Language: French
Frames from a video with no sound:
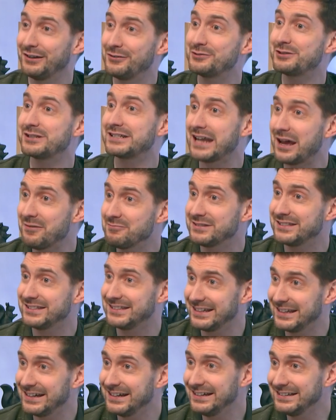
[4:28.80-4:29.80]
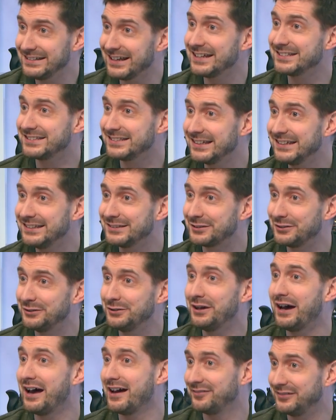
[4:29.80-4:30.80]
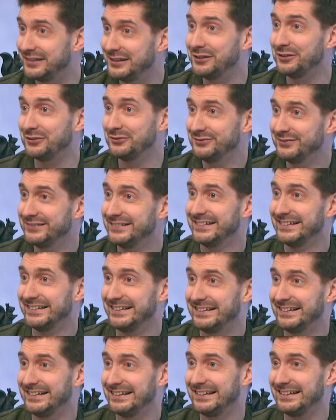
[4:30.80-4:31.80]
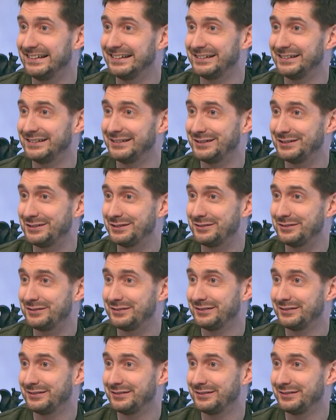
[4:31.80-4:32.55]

au Chams Théâtre à 16h à Avignon. Et euh, c'est une